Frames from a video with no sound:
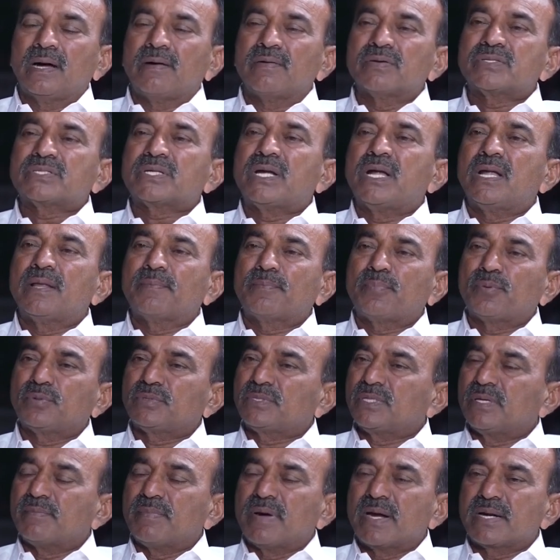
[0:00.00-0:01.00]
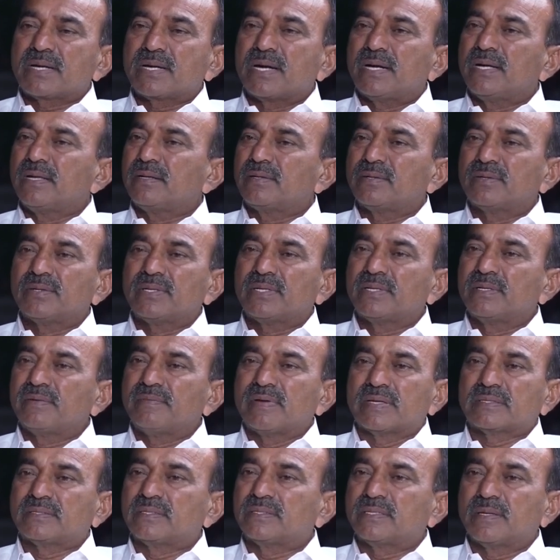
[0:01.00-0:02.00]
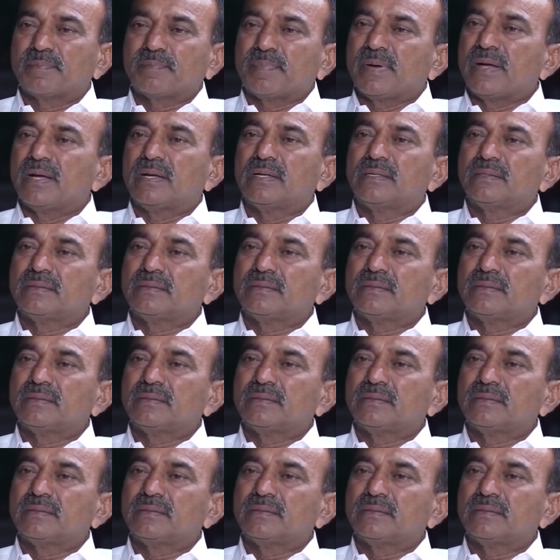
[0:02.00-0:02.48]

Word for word: అవసరాల పూర్తిగా మాట్లాడేటువంటి వ్యక్తి తప్ప